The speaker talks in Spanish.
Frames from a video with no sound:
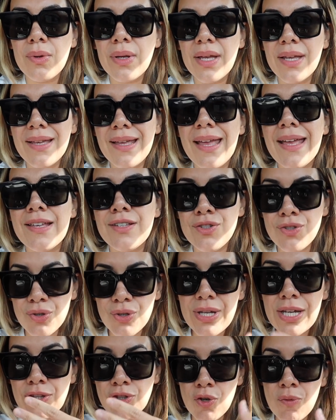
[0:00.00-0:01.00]
eh, esto
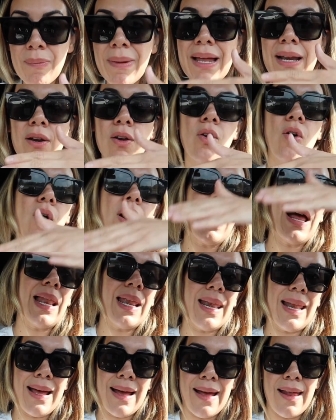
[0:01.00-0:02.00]
ya tomarlo
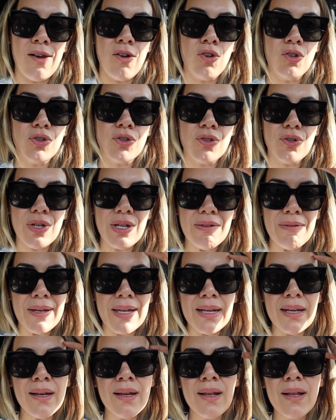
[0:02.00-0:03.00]
al, otro
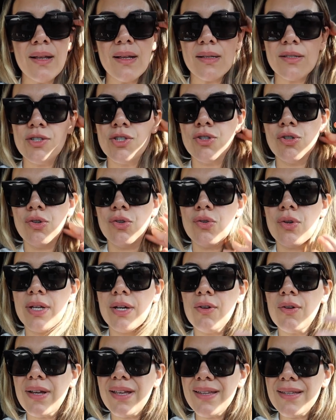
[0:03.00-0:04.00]
nivel. Yo
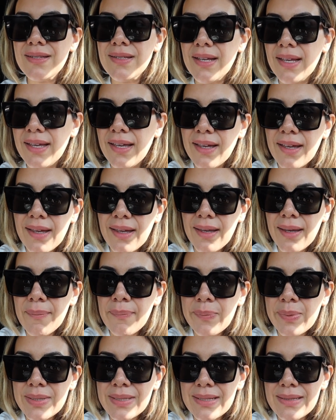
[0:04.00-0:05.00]
creo que desde que
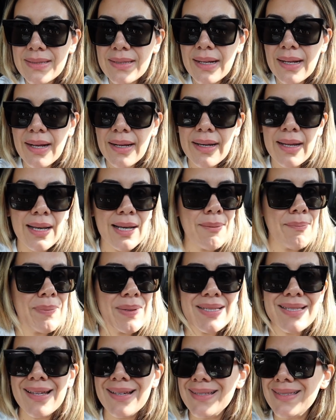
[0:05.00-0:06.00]
empecé este canal
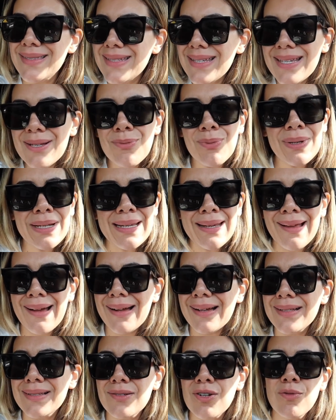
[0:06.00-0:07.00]
empecé así,
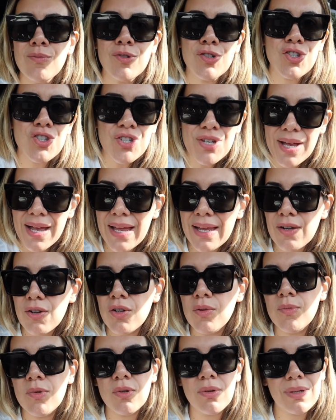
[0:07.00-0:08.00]
relax, como chal,
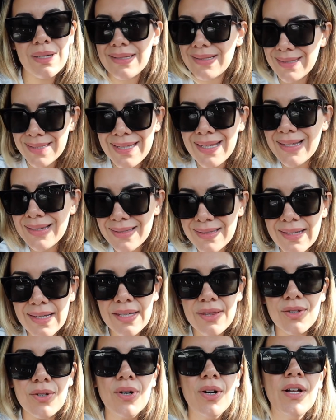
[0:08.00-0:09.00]
como que sigue
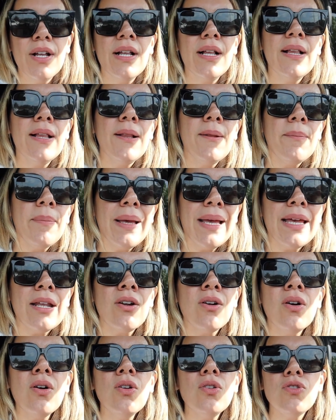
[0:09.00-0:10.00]
siendo.
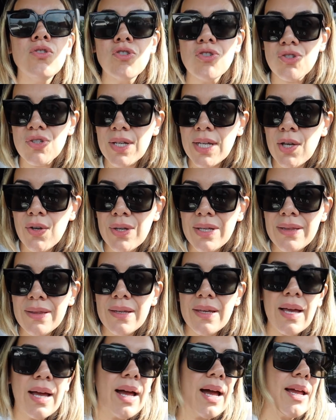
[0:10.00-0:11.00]
Pero yo sé que hoy en
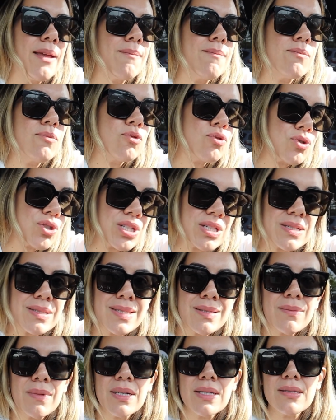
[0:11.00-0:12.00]
día hay
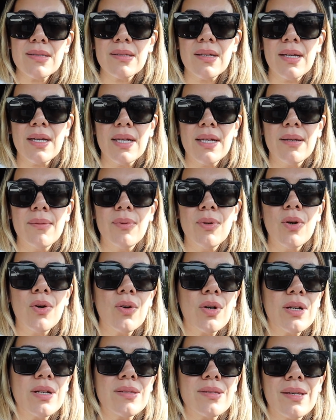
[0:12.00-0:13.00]
muchísimas
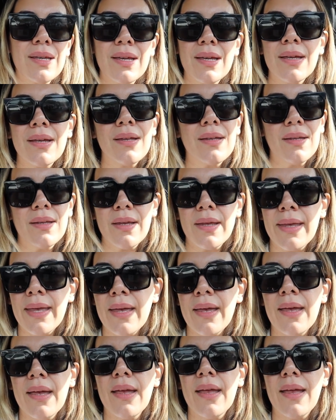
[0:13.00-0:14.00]
bloggers que,
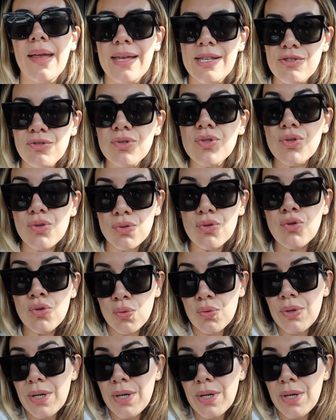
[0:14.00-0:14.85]
que esto es su